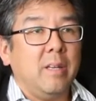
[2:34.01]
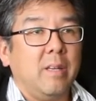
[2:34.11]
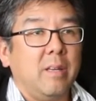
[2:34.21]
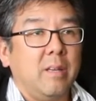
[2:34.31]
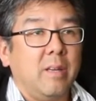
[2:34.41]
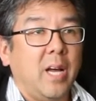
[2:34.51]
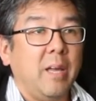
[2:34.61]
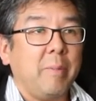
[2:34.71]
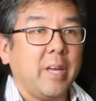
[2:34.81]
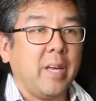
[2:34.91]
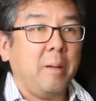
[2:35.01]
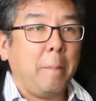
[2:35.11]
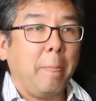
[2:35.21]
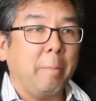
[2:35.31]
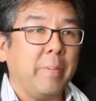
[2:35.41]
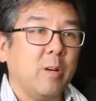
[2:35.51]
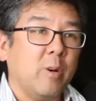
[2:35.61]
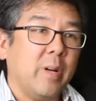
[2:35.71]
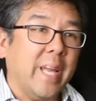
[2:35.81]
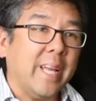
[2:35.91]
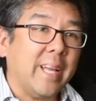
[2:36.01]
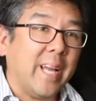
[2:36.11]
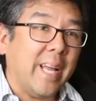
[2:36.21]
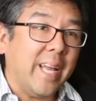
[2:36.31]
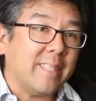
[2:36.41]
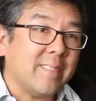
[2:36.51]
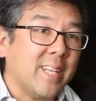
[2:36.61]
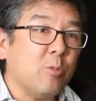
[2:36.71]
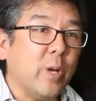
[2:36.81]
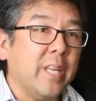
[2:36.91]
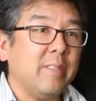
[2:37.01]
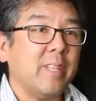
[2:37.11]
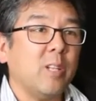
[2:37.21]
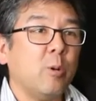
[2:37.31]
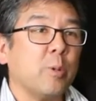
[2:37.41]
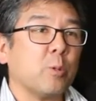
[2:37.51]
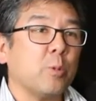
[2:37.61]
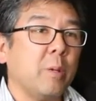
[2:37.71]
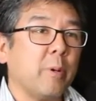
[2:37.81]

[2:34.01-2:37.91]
eh, AMG pero estando ahí tienes la oportunidad